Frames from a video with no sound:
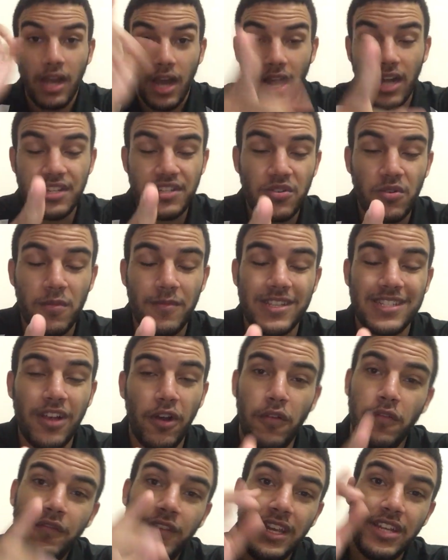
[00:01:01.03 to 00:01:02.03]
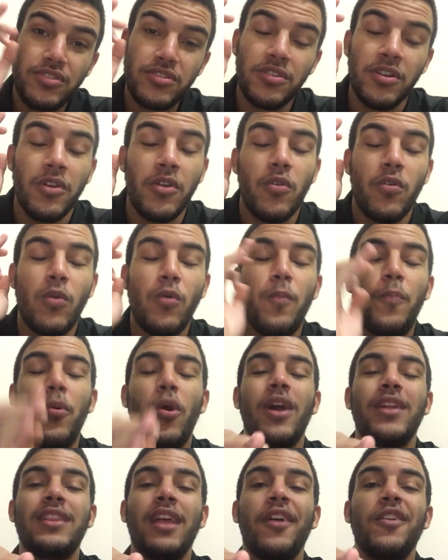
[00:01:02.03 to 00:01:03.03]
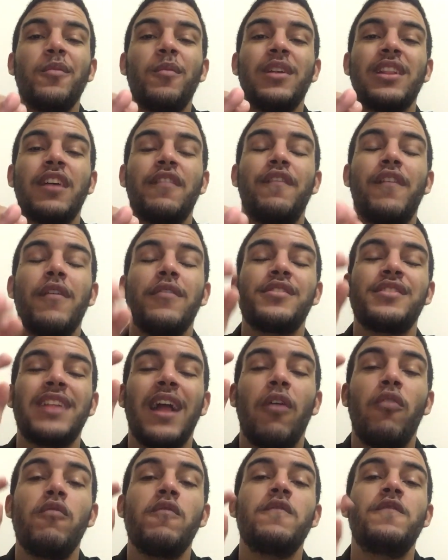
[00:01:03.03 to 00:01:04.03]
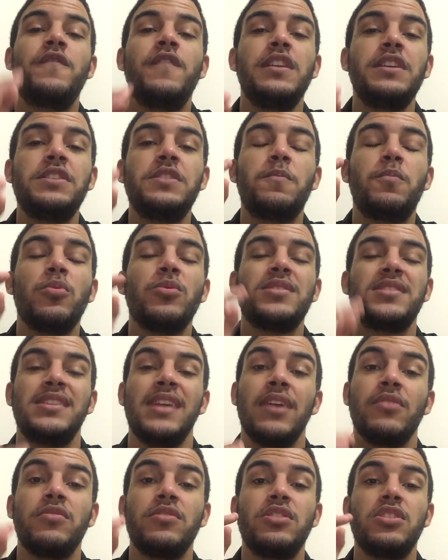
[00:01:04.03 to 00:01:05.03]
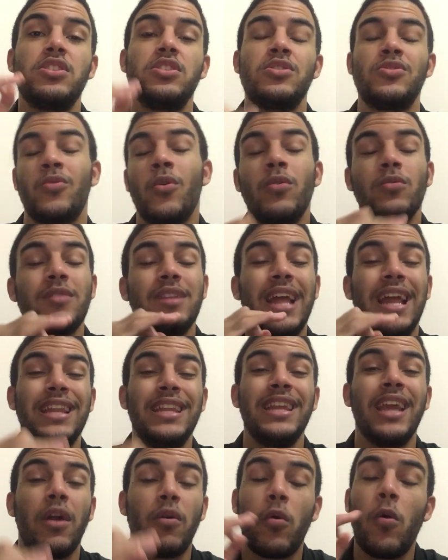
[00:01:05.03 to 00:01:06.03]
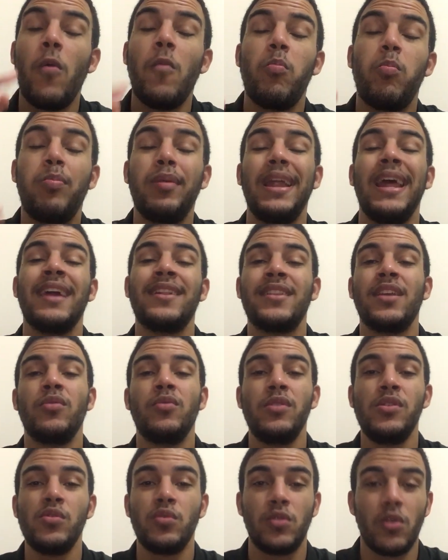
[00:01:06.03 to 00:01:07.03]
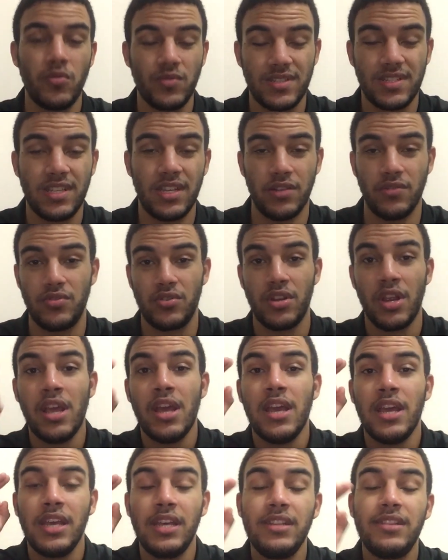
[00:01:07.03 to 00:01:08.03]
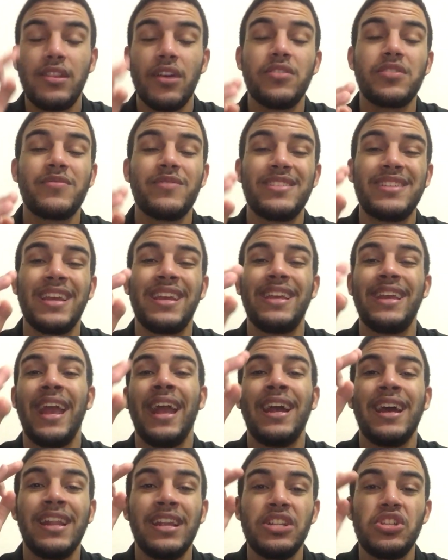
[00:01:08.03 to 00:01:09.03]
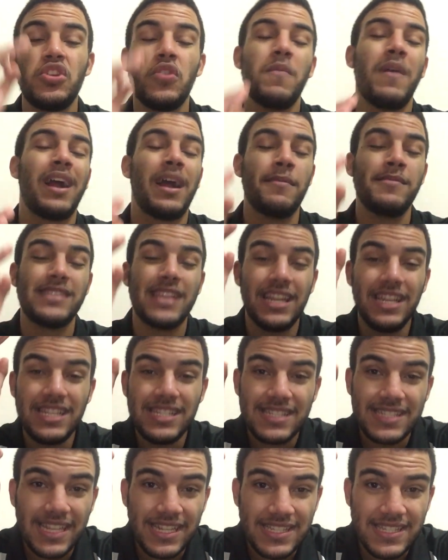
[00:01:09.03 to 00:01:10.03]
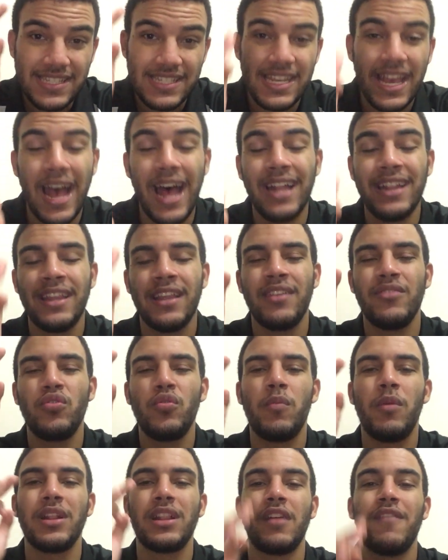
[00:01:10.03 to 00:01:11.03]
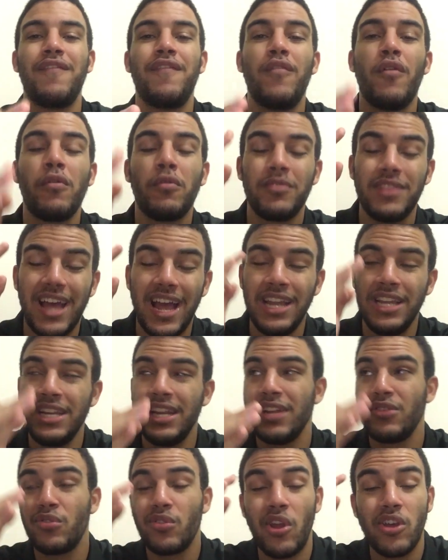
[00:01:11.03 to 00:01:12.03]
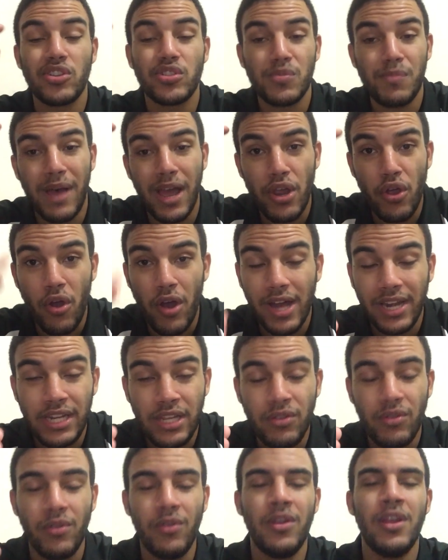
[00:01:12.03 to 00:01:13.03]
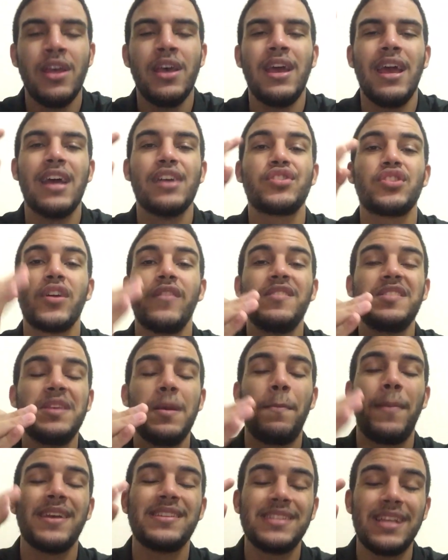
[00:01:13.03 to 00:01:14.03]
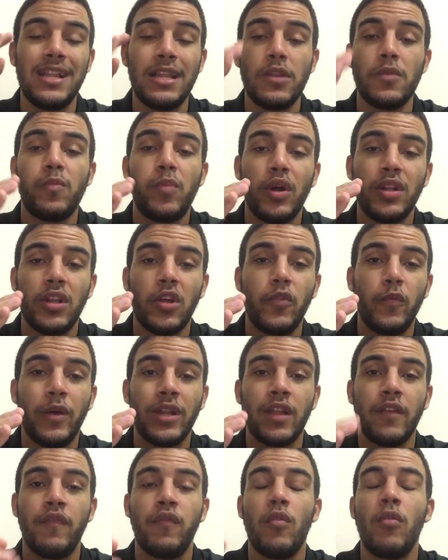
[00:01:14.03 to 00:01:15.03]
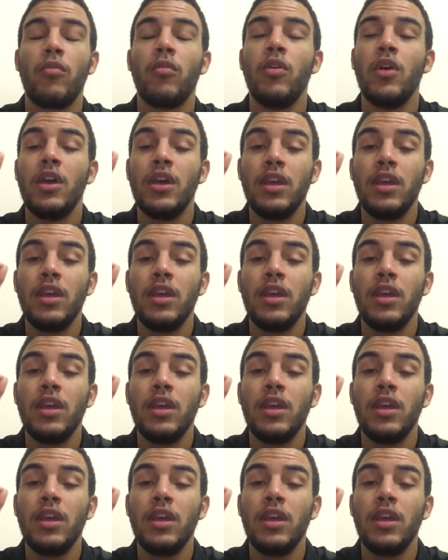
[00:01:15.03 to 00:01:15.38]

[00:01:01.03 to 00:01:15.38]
Antes de começar o vídeo, o portal do Botafogo está com 20% de desconto na linha completa do Newton Santos. Então, se você quer garantir uma camisa licenciada do Botafogo da linha do nosso maior ídolo, é só você passar lá no portal do Botafogo